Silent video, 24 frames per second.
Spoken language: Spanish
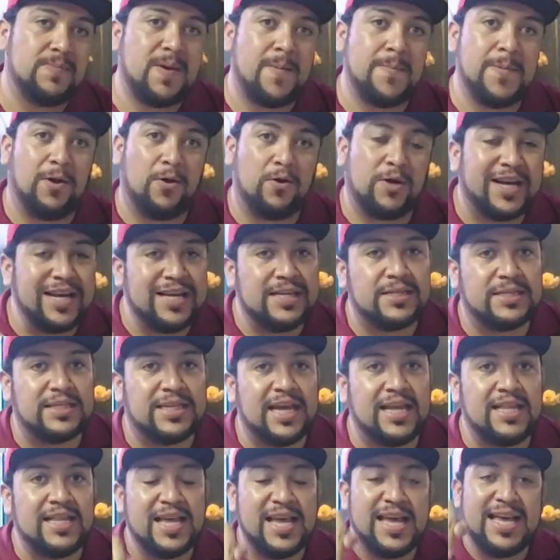de mi amigo
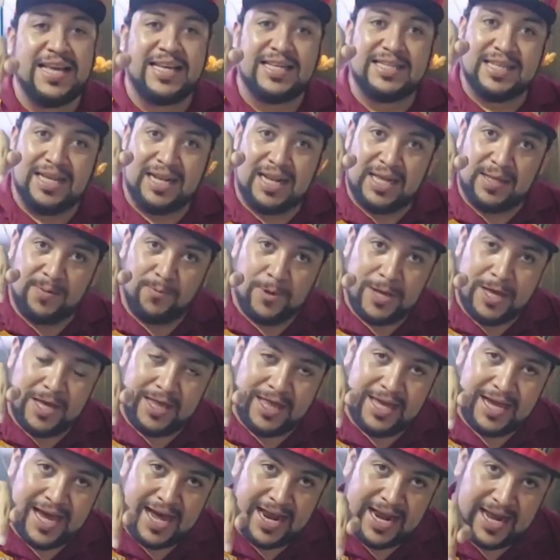Cristian se las voy a
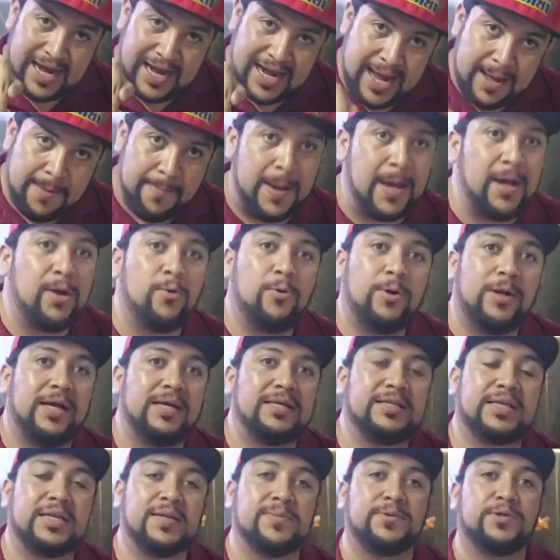dejar acá abajo en la
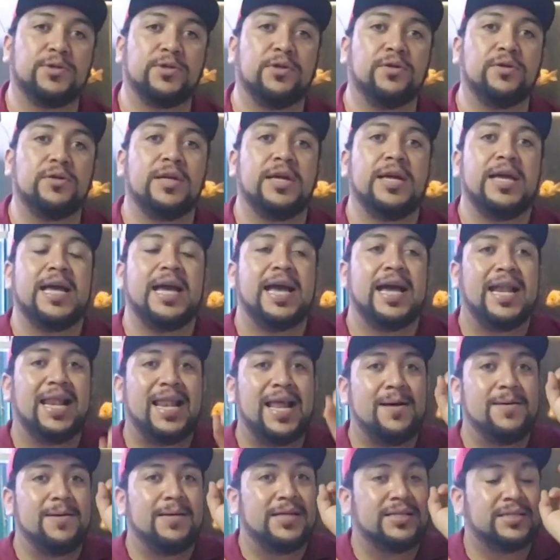descripción
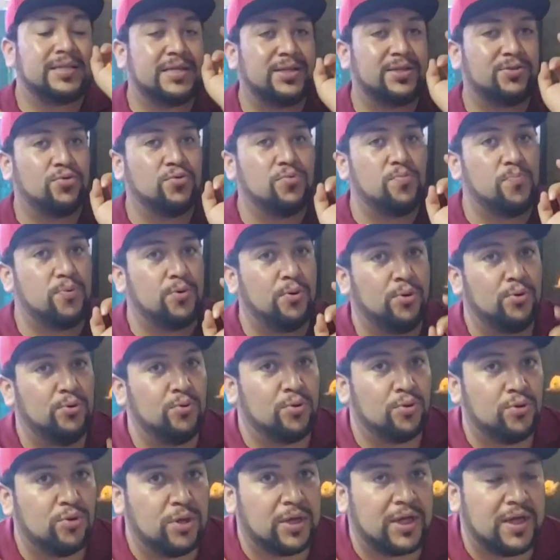la verdad es que es un
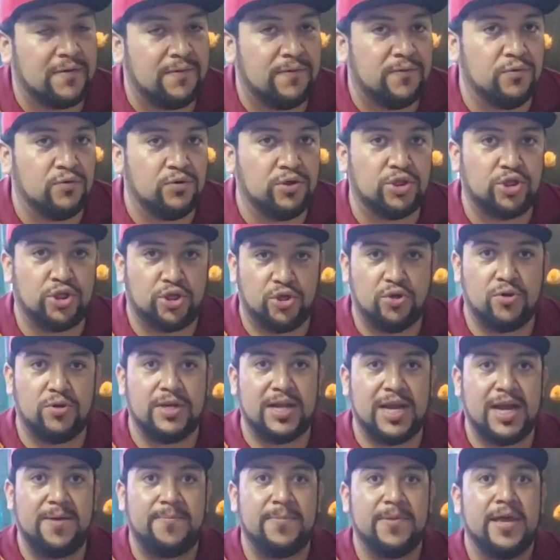producto que
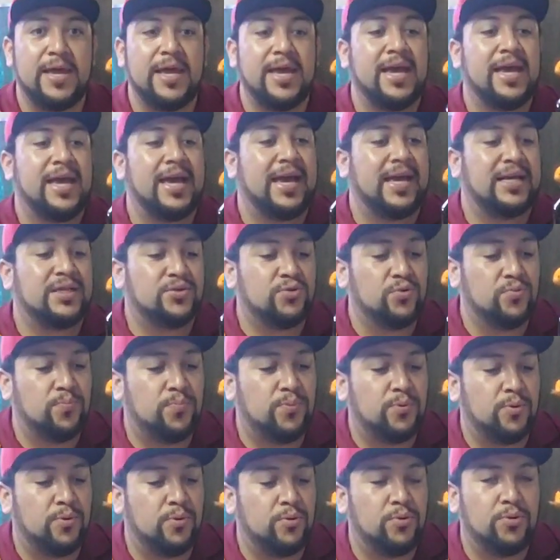funciona, es un
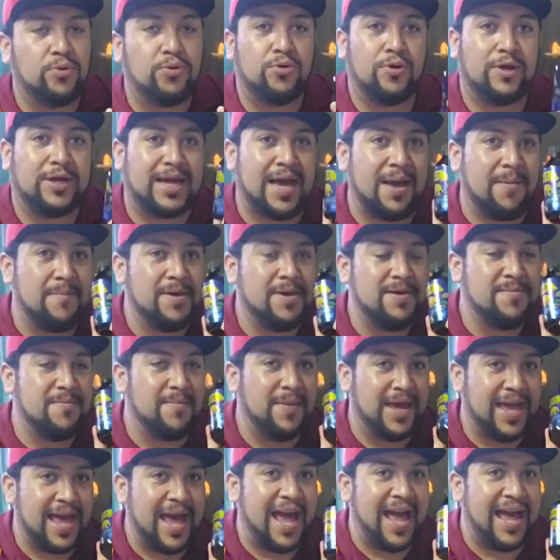producto que a mí
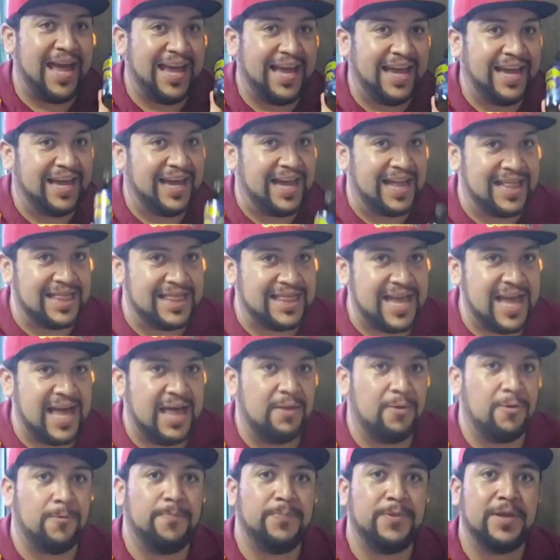me ha
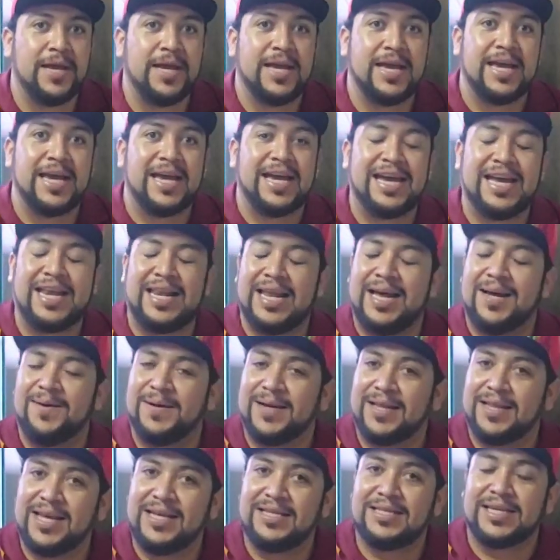encantado y la
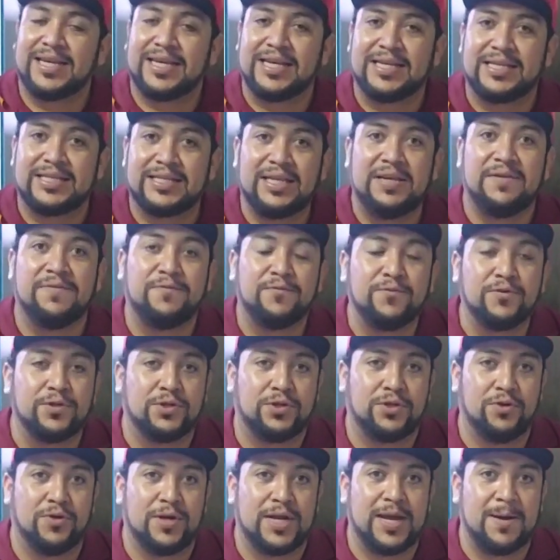verdad es que sí
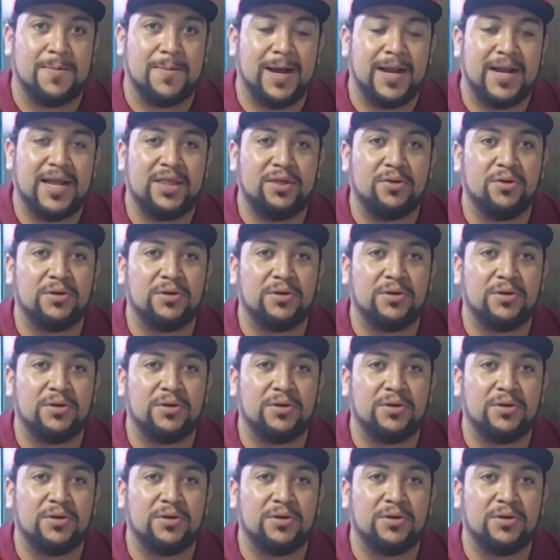funciona, ¿vale?